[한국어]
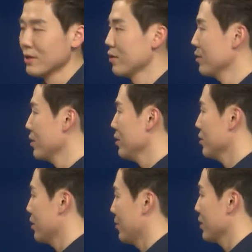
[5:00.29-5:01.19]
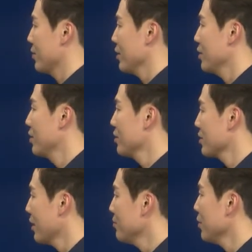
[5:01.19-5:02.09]
오케이, 자 마지막
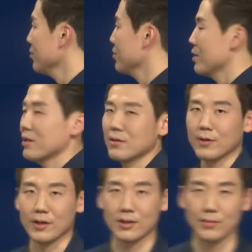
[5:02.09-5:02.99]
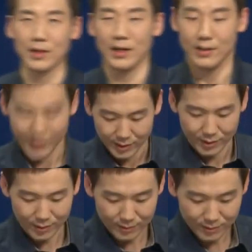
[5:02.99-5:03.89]
3번 문제 넘어가겠습니다.
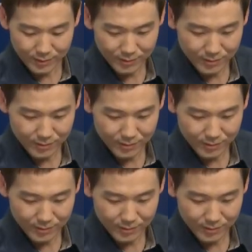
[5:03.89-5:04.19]
띵동!